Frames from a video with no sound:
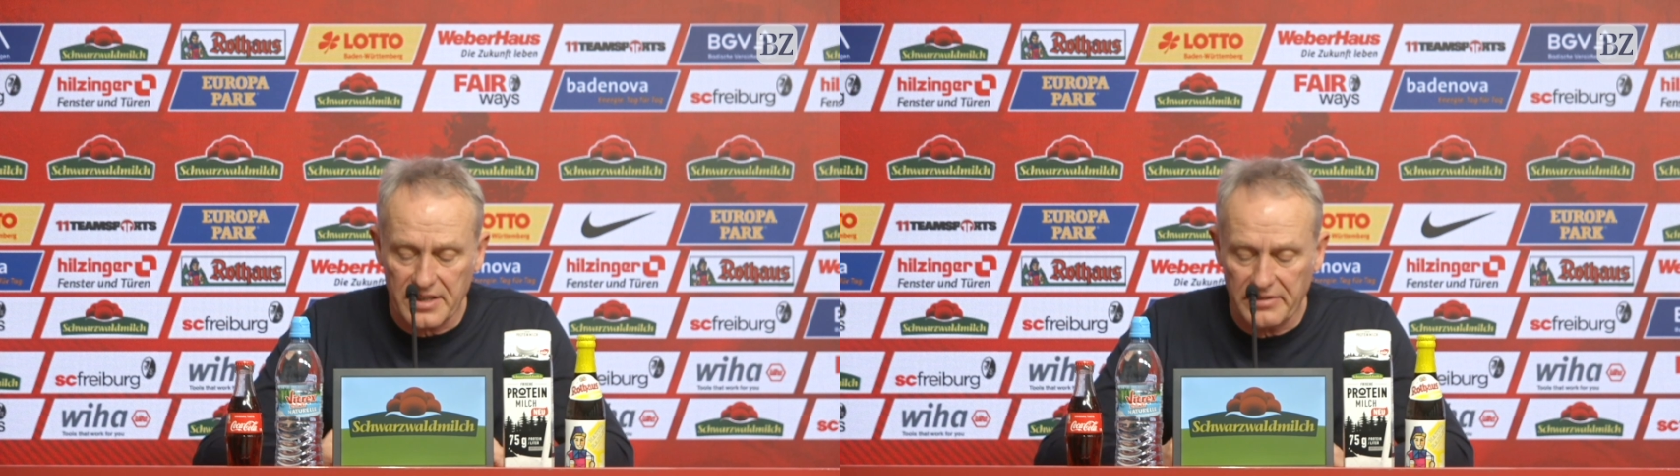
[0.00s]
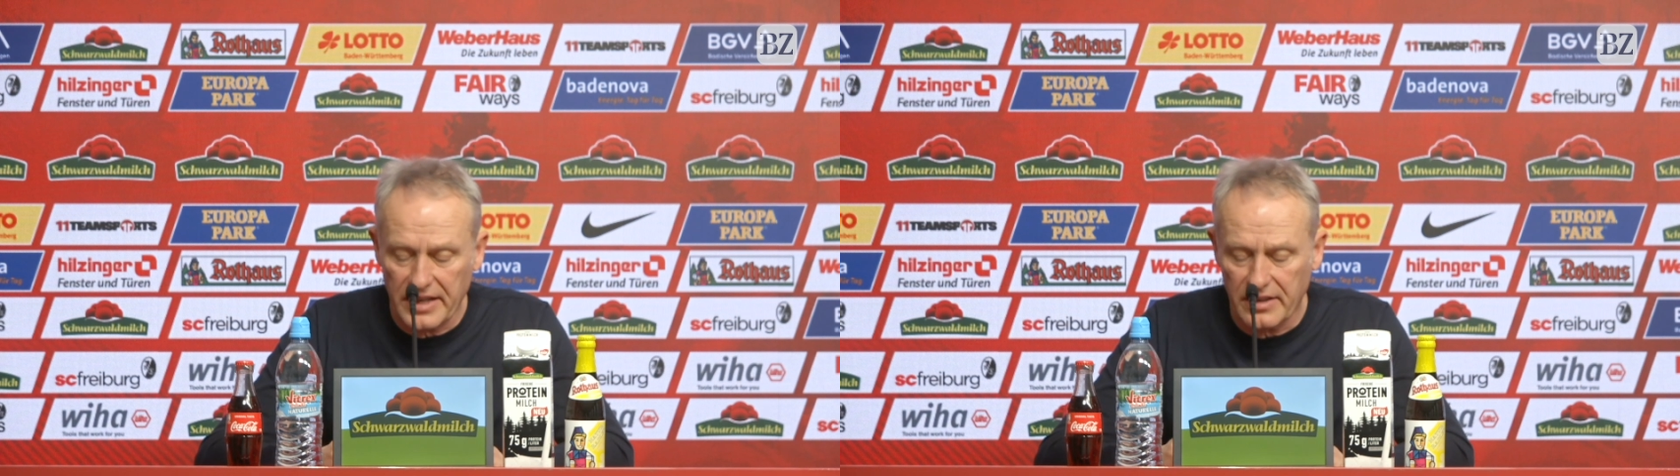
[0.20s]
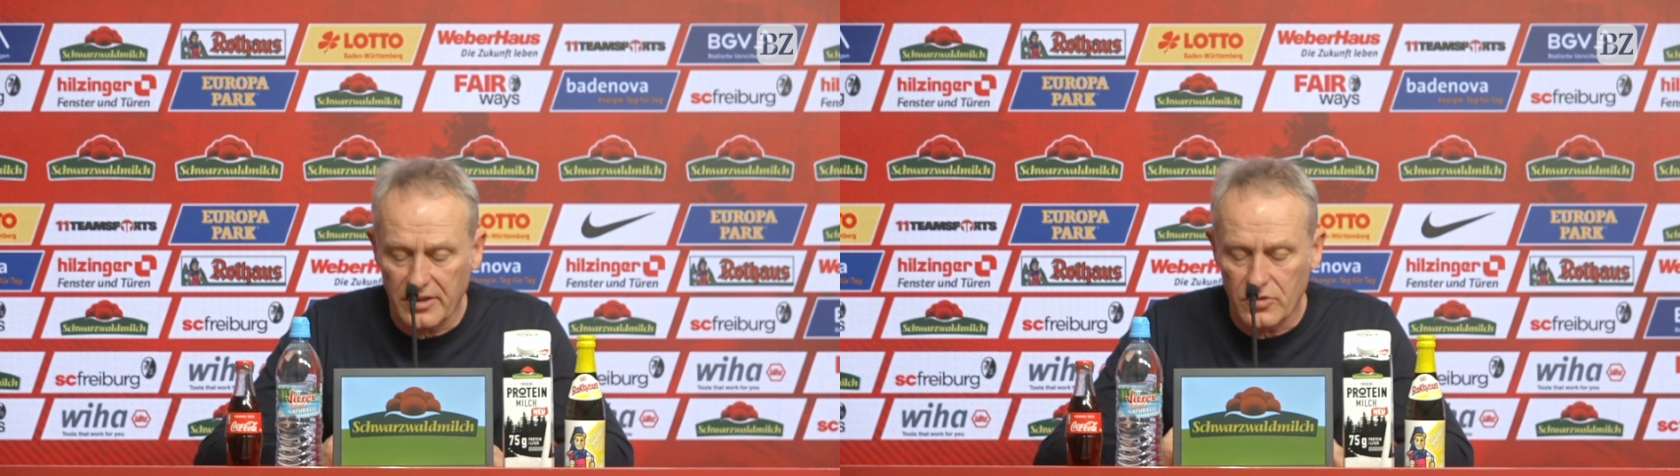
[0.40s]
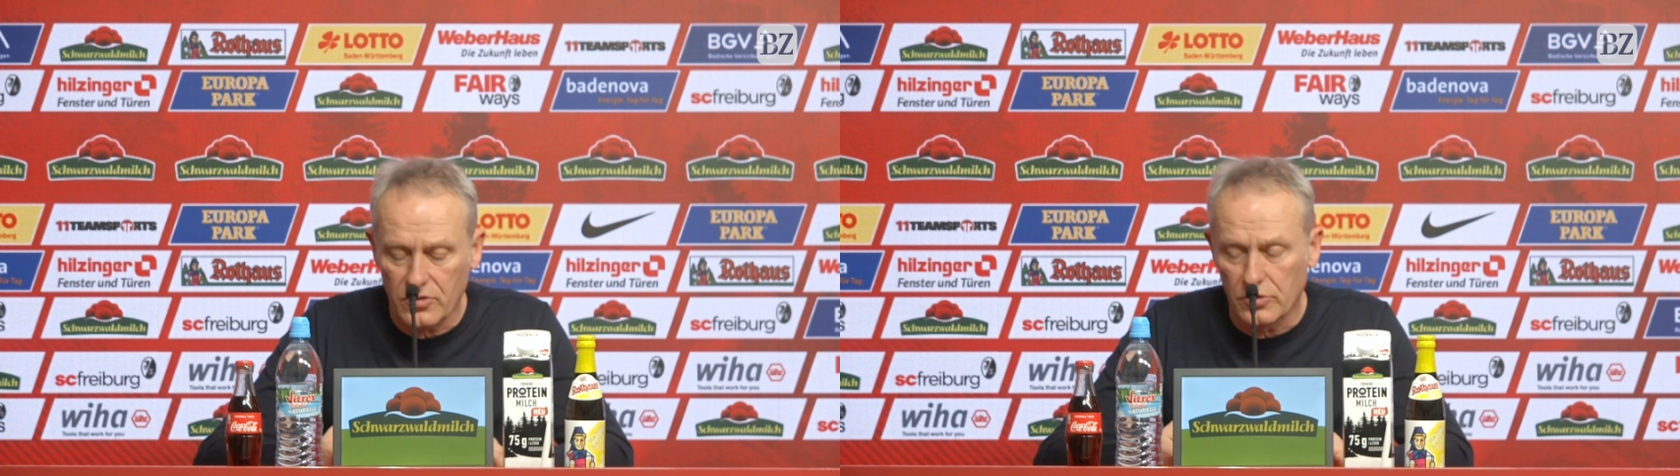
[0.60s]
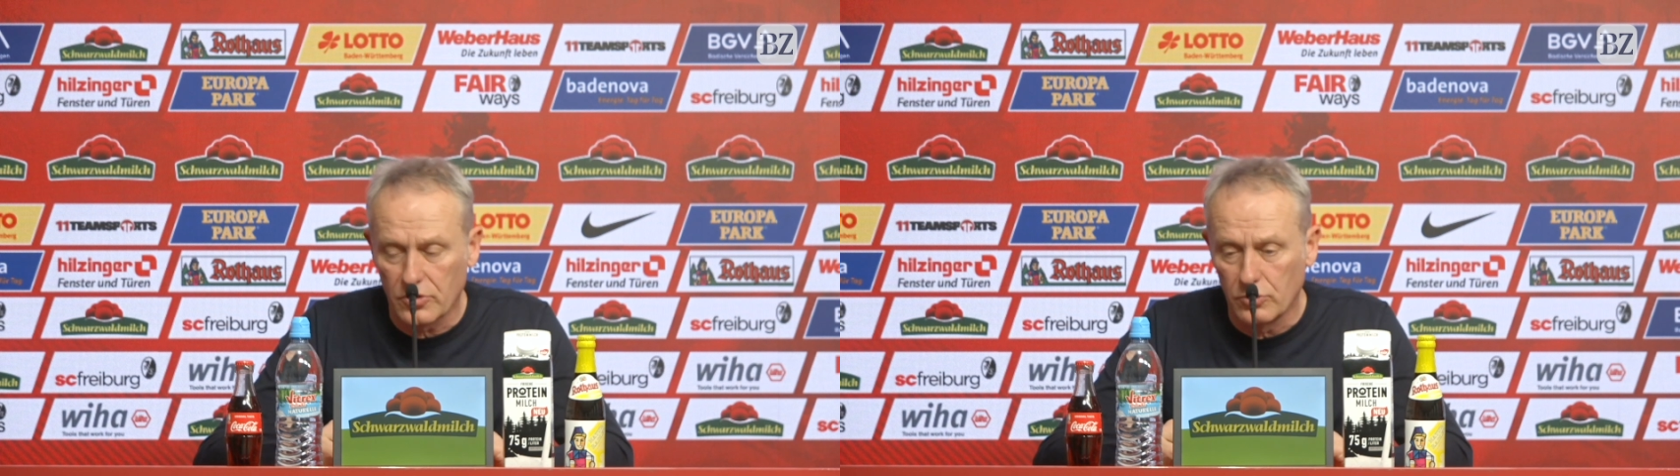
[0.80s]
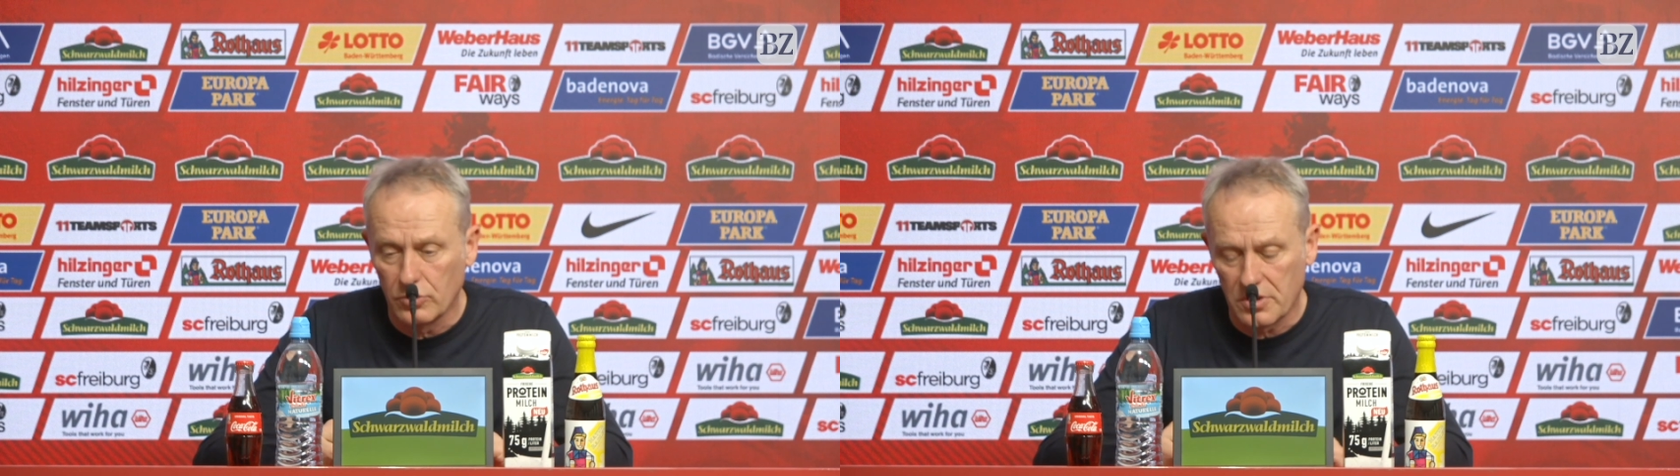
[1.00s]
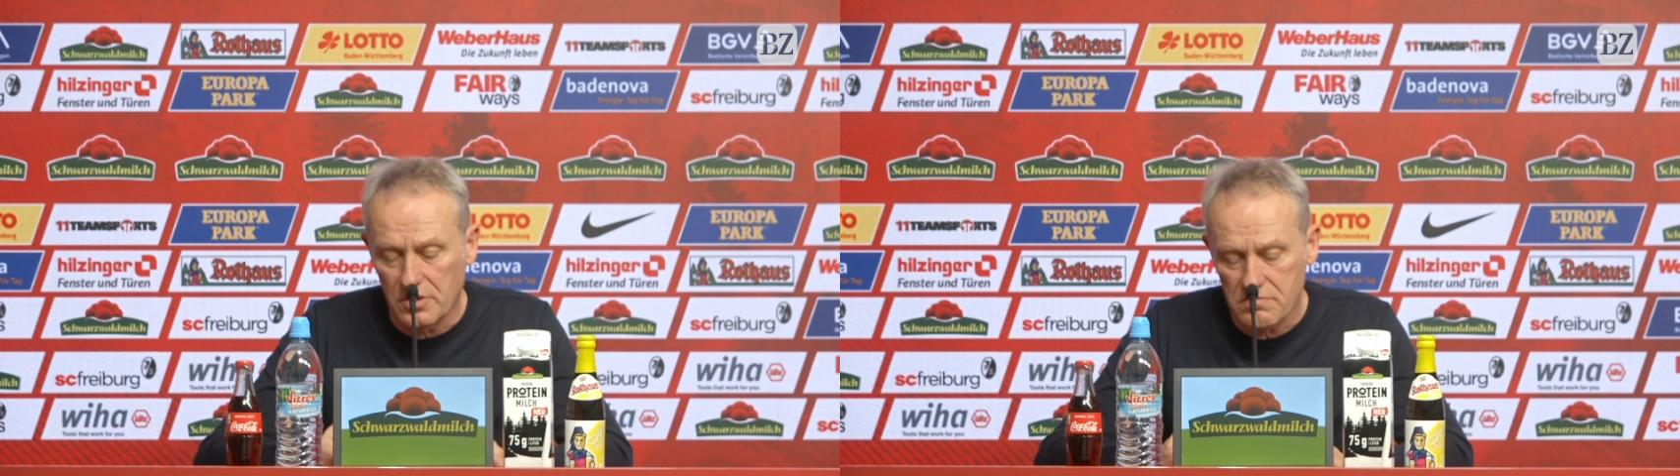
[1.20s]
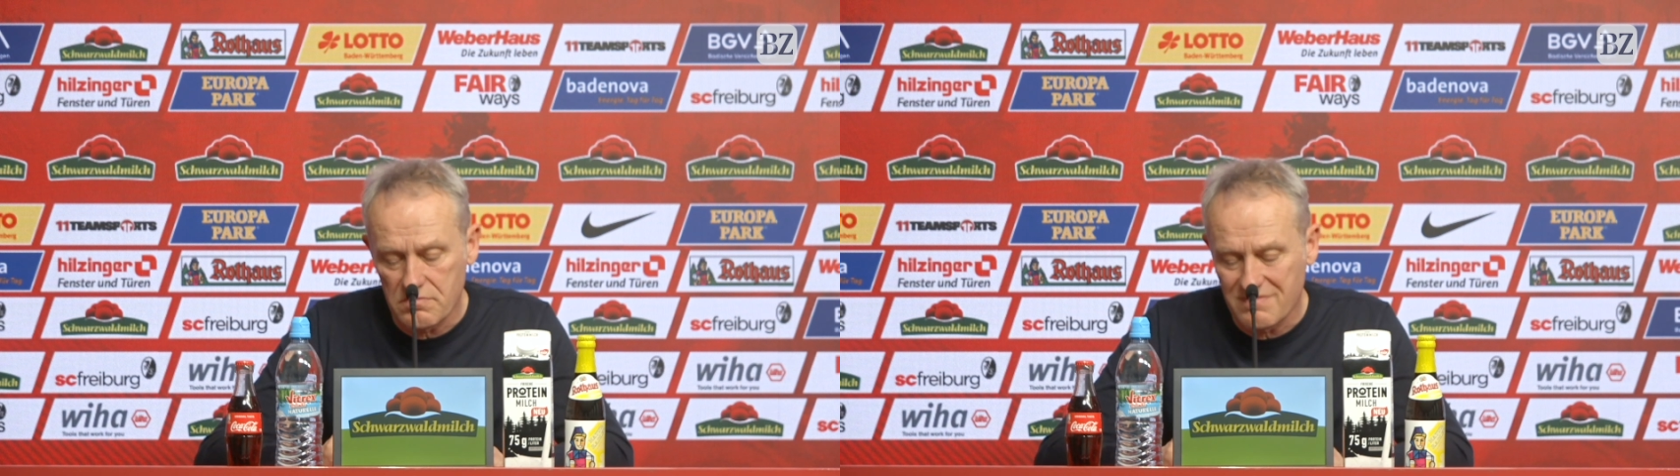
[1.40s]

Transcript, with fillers: sehr wichtig und gut.